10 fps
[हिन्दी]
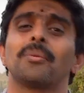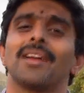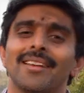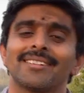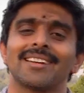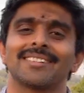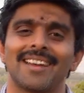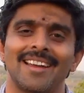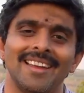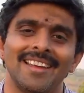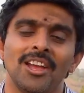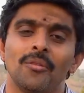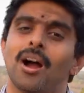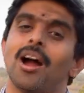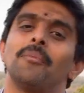प्रयास करता है
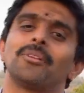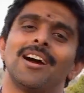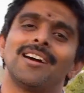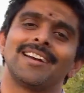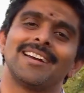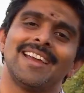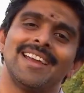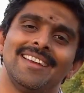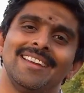वहाँ हम कहाँ रह गए